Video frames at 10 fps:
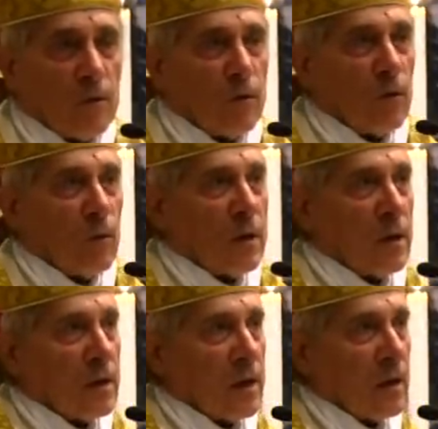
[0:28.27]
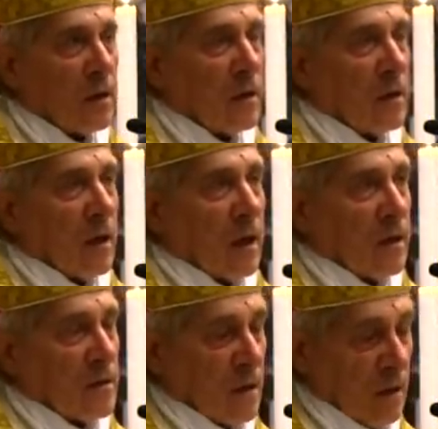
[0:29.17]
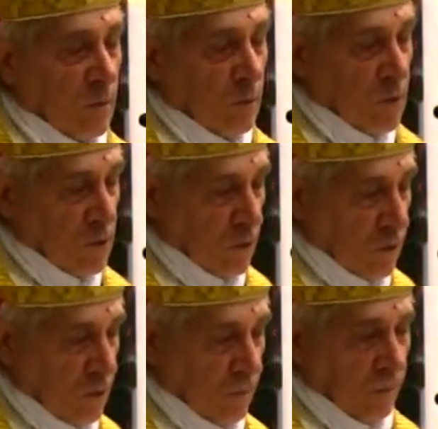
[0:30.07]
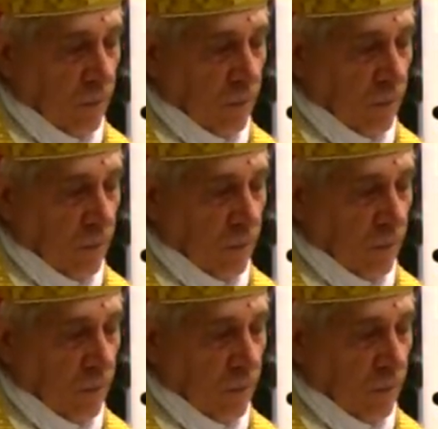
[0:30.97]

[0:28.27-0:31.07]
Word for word: cui l'umanità ha estremo bisogno.